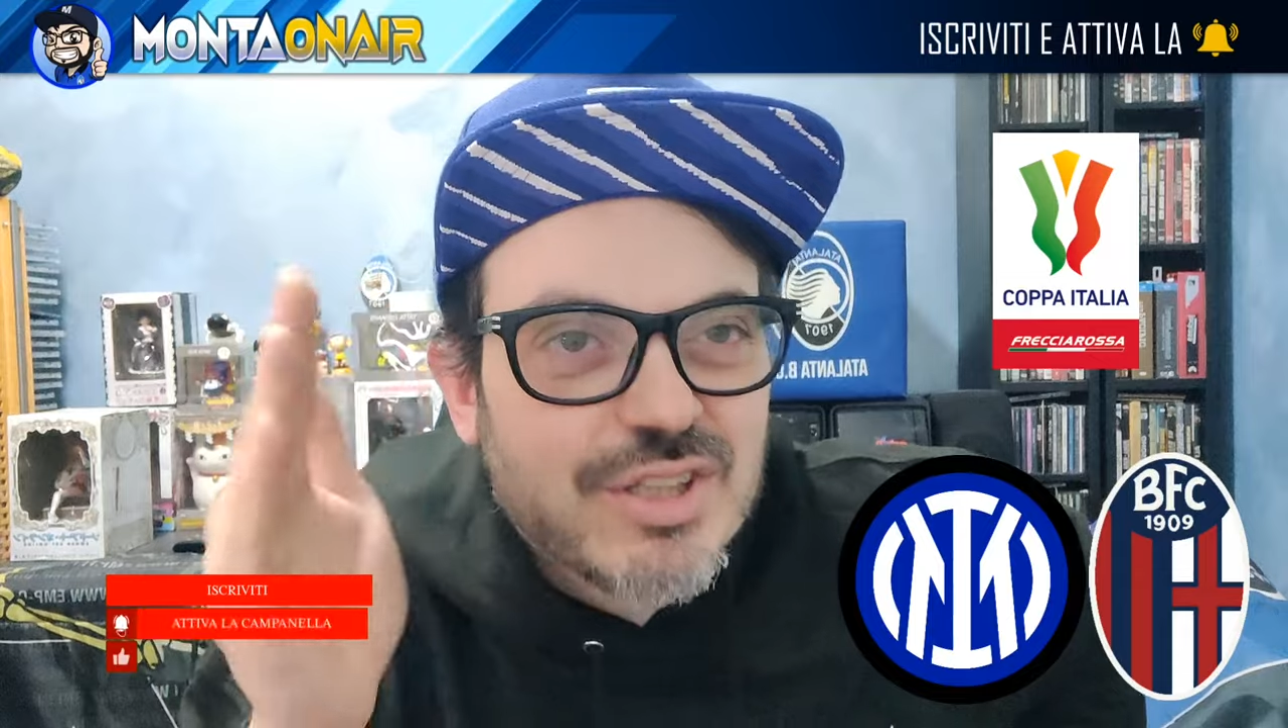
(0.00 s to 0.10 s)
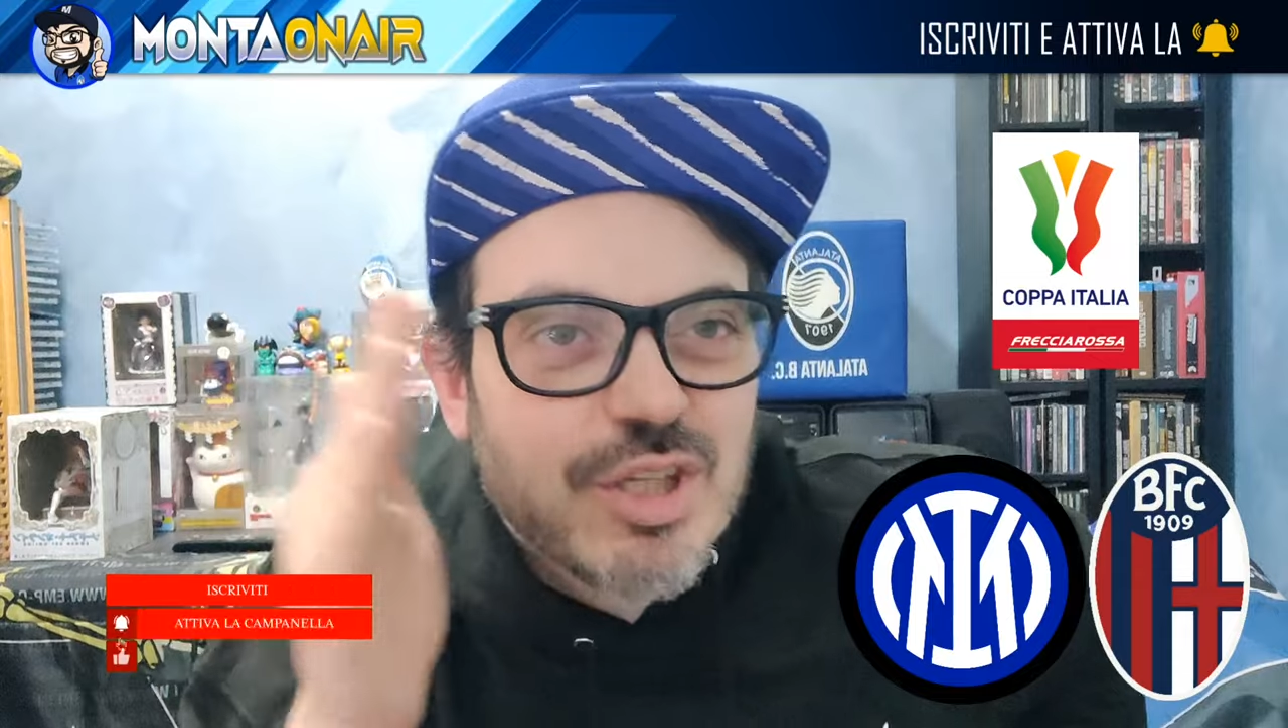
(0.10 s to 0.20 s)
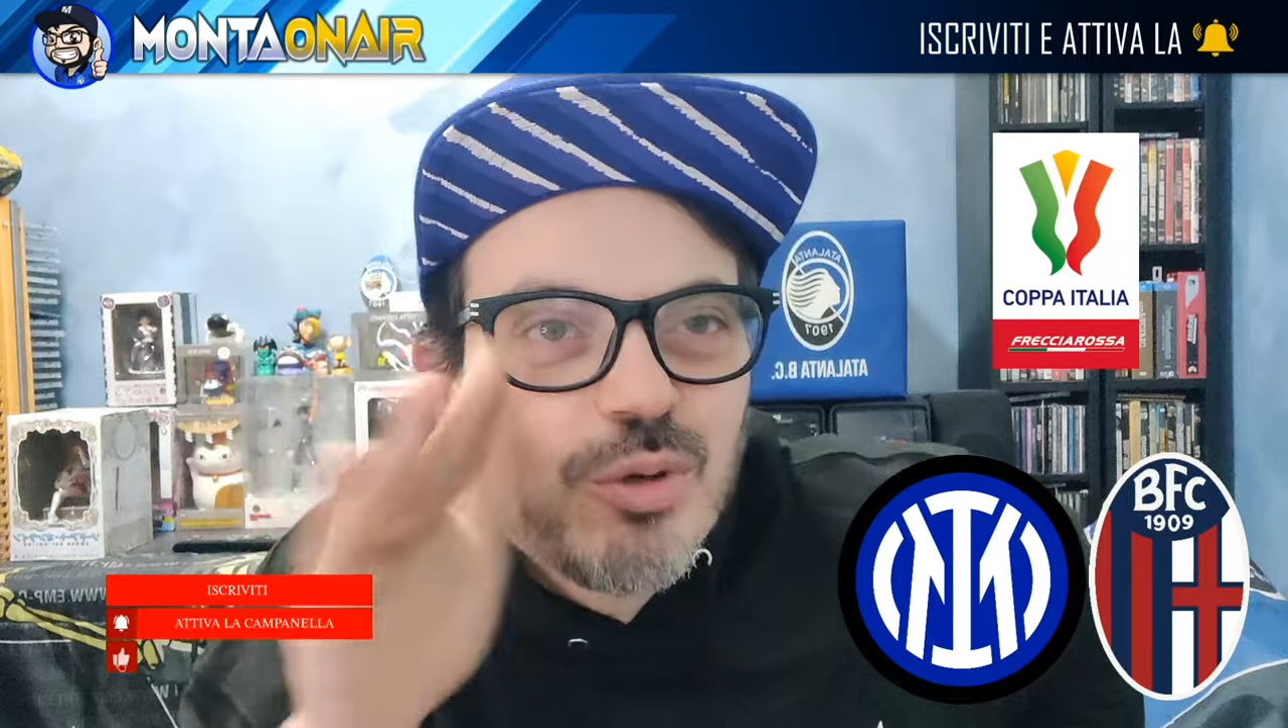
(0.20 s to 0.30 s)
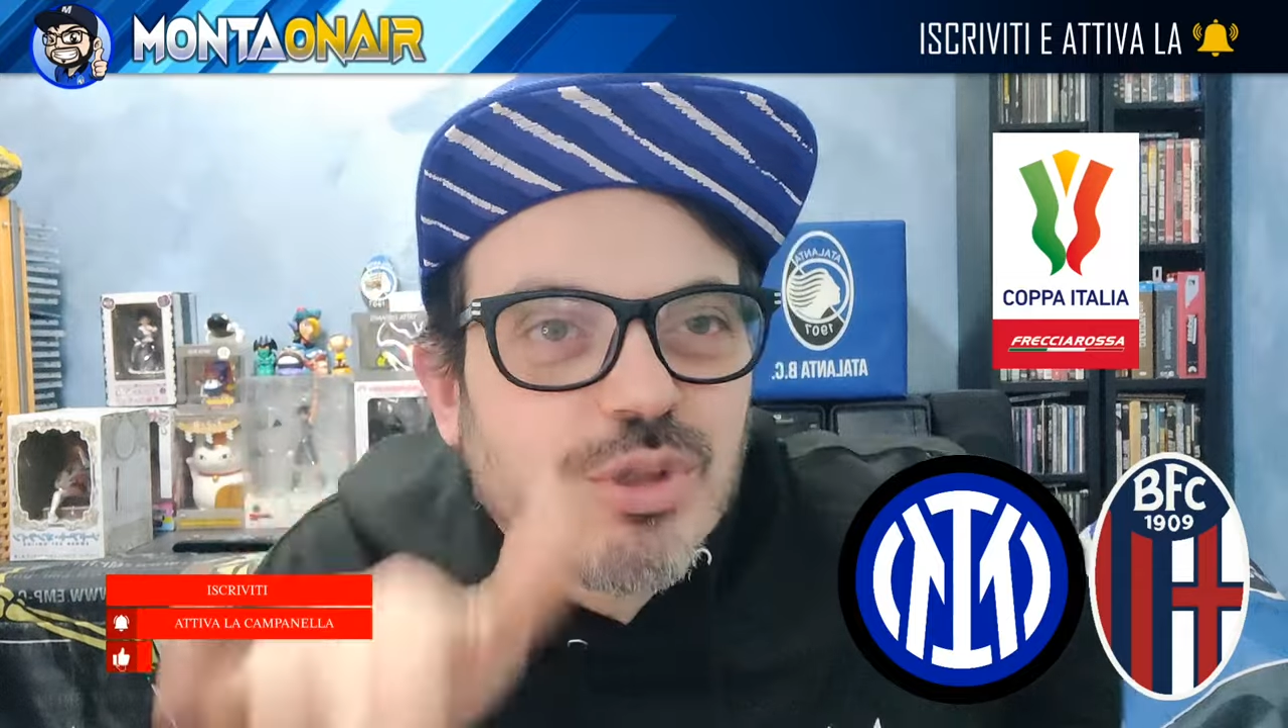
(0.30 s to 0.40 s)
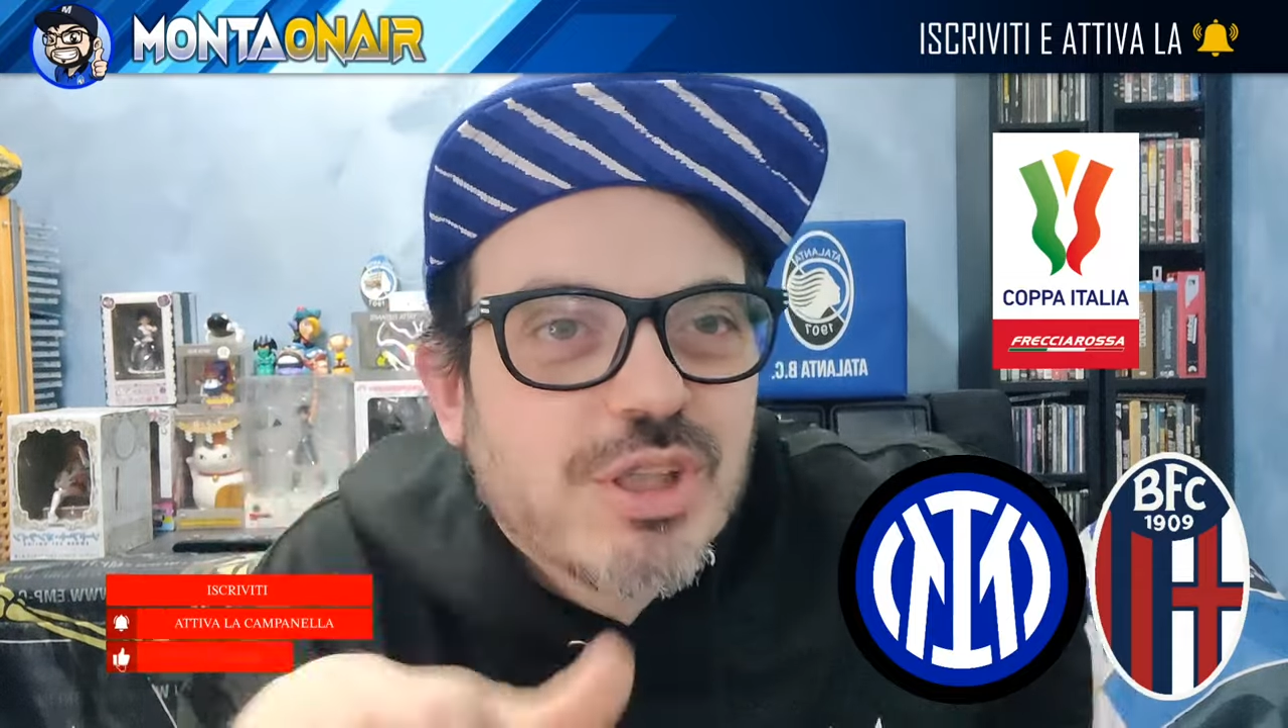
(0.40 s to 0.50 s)

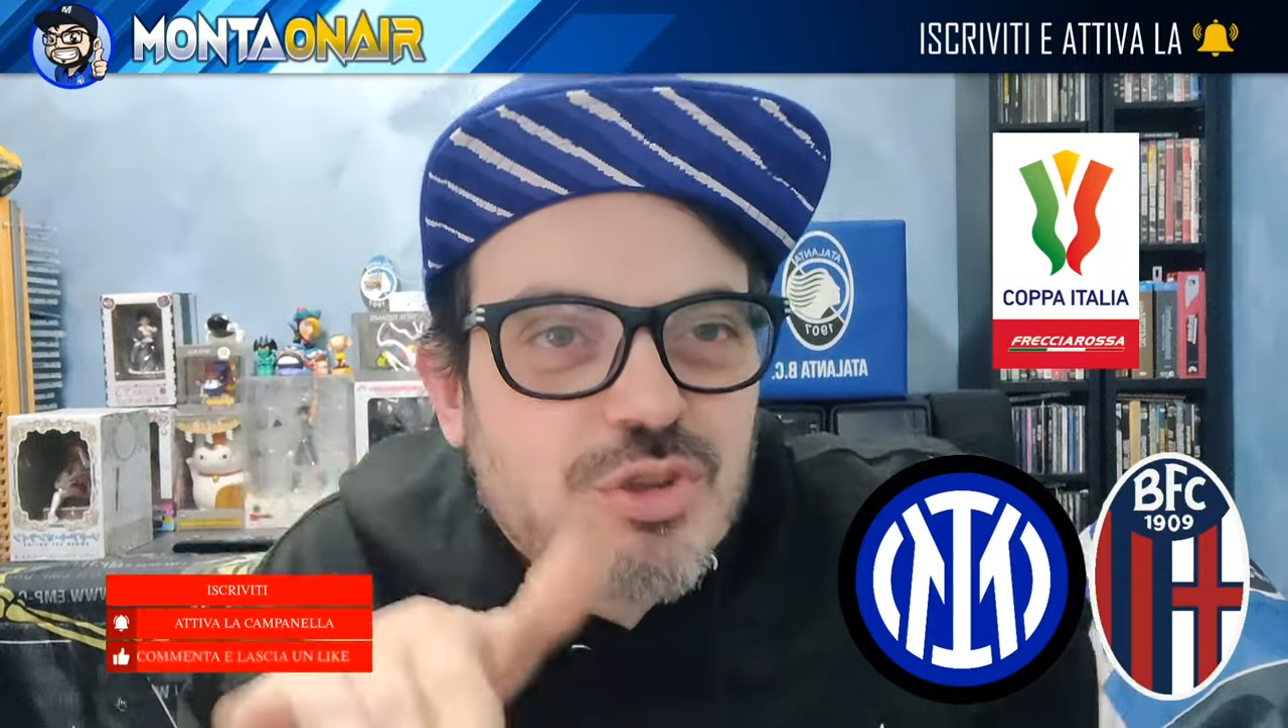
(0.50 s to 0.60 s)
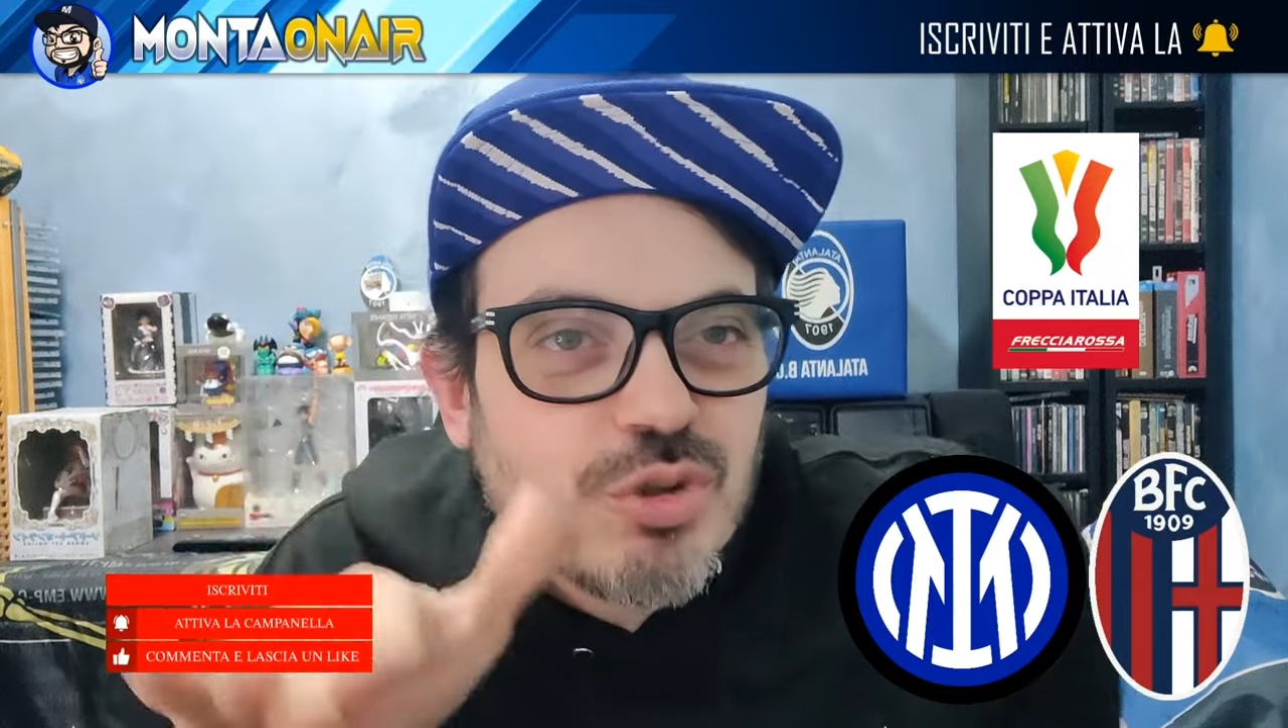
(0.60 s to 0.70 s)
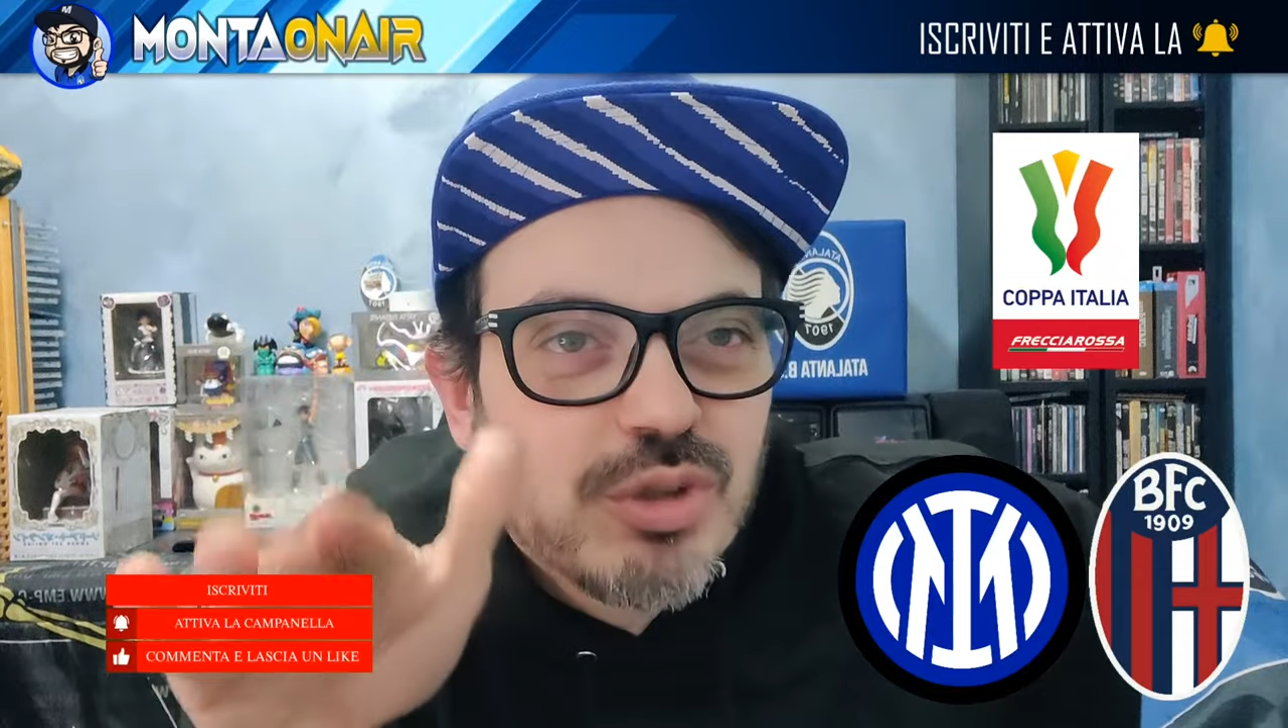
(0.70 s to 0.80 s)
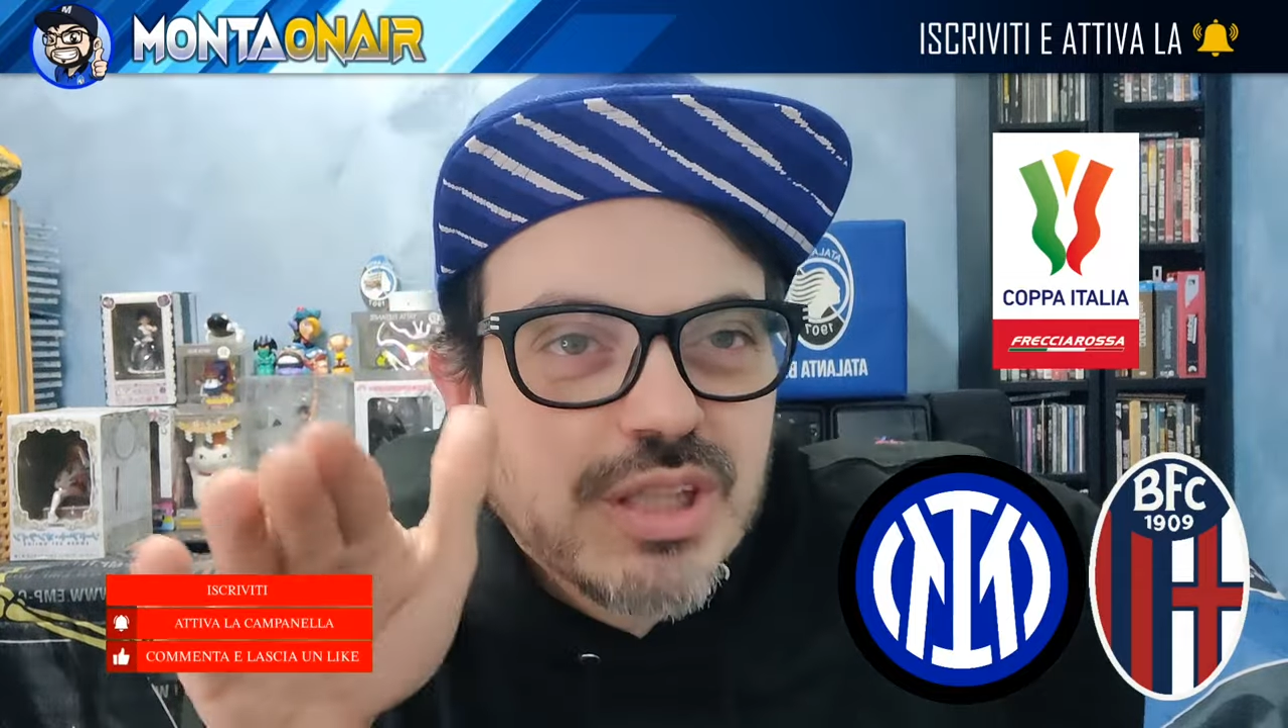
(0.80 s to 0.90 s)
secondi che sono